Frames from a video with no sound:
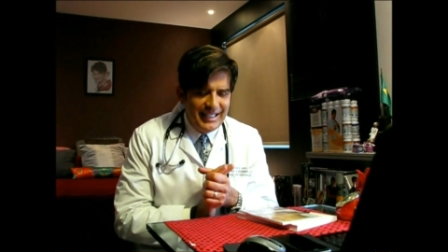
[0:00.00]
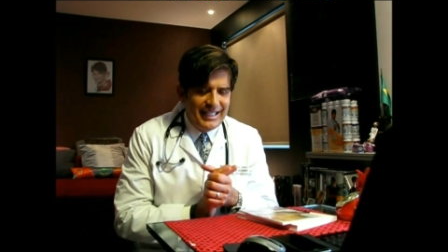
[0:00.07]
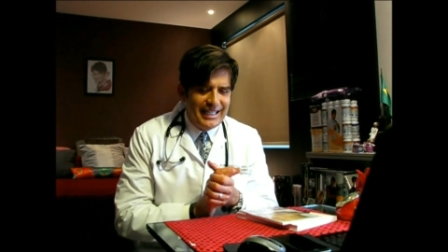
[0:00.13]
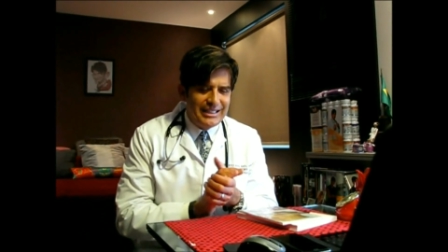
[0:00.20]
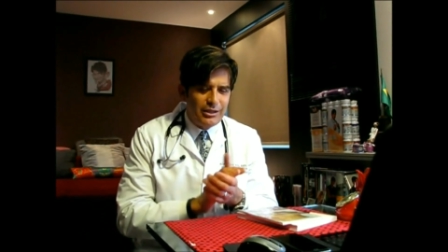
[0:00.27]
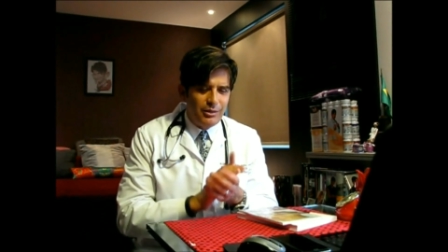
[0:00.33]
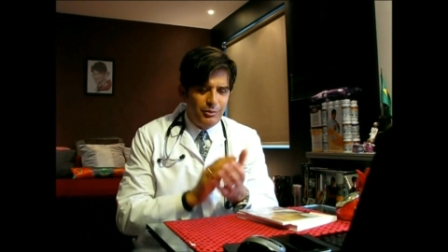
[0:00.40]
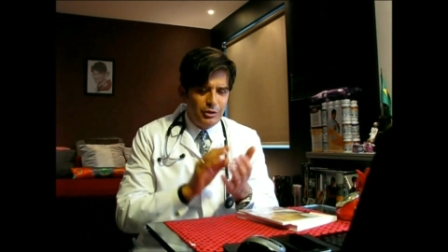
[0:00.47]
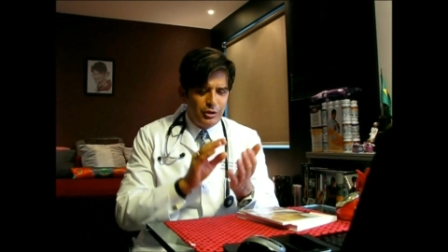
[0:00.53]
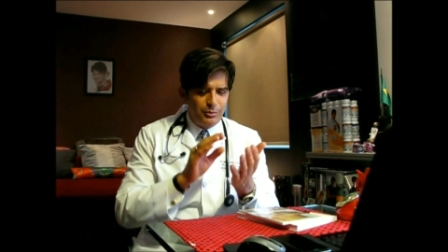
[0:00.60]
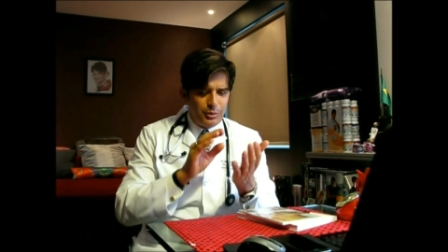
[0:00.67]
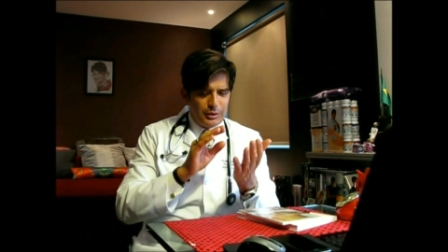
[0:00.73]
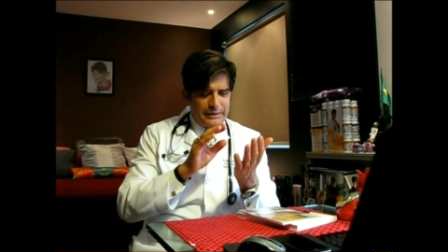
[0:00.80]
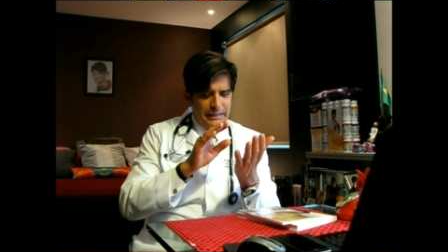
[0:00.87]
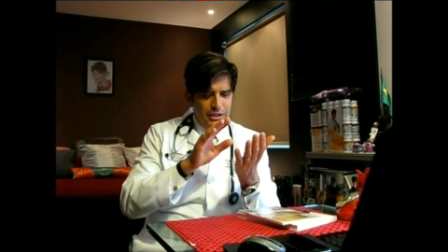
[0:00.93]
Então é muito
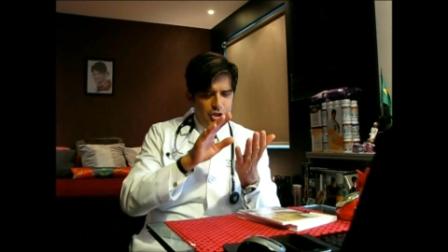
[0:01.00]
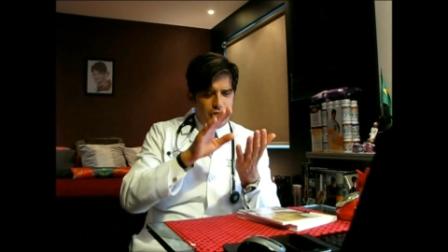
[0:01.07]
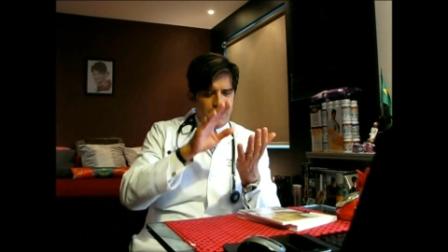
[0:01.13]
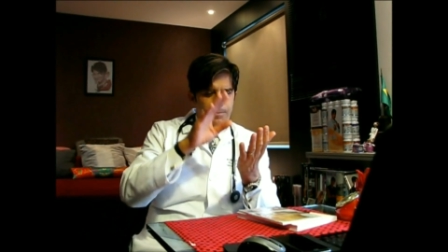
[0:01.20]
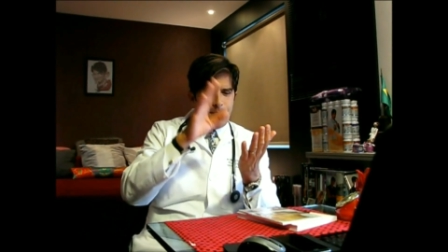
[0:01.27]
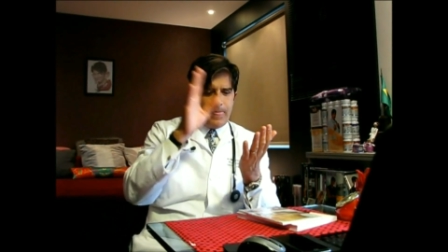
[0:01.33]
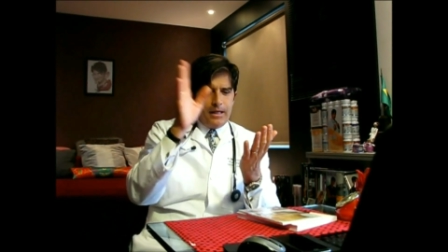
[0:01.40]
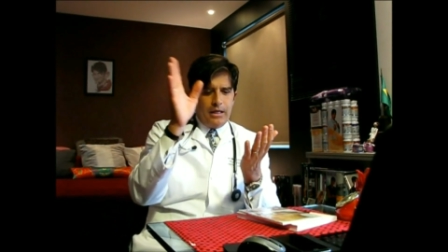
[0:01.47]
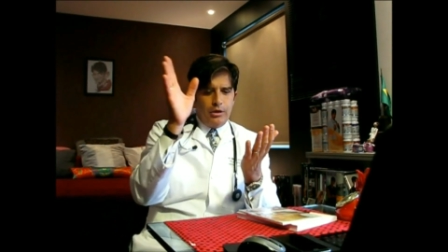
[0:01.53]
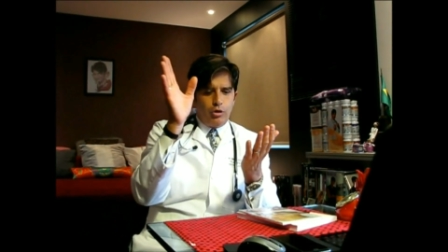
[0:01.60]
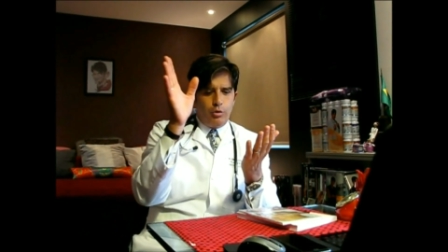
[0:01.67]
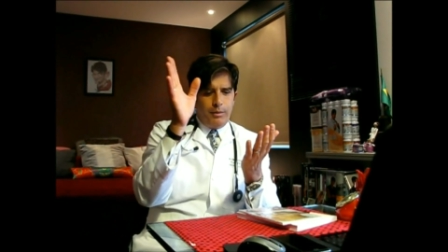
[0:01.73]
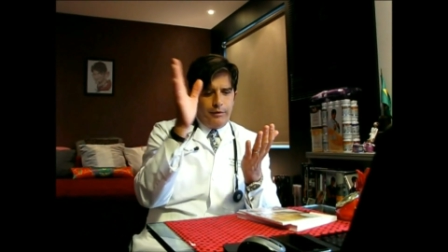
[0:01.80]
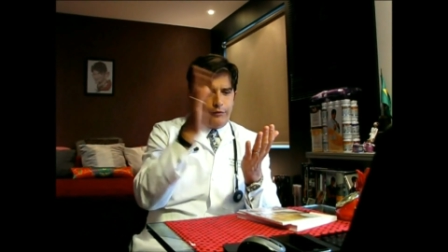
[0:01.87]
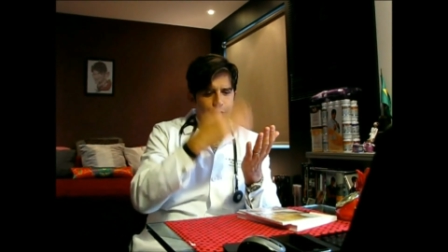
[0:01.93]
importante
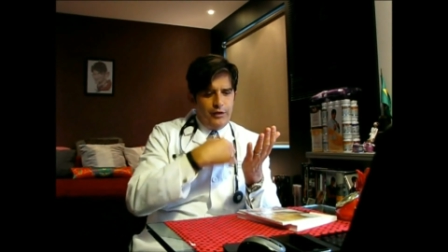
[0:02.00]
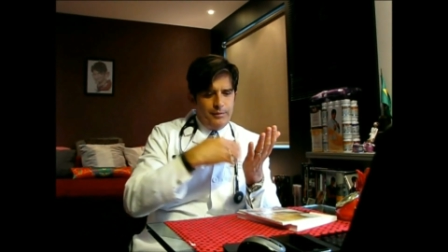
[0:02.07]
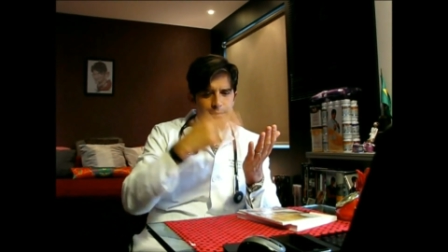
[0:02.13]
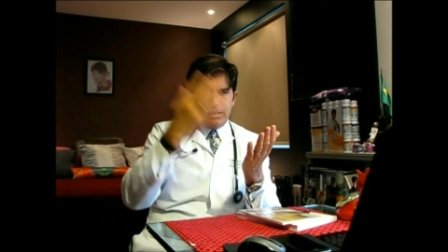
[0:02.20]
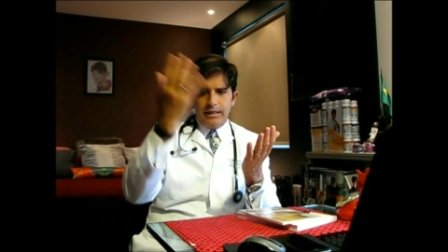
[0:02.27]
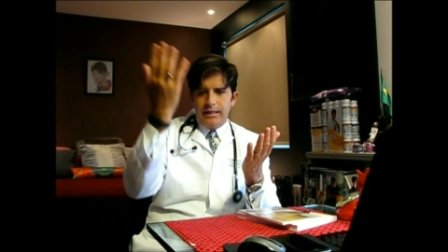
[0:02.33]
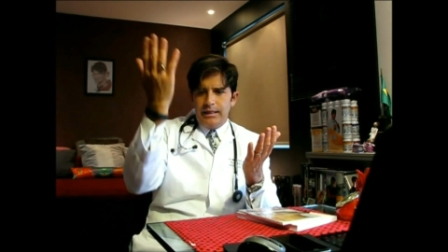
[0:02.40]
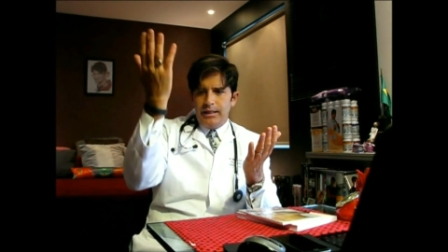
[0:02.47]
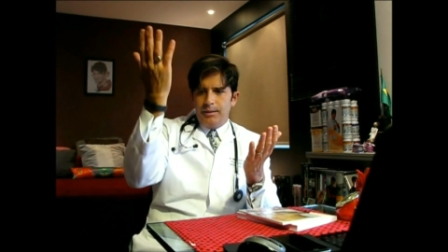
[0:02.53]
comer fibra,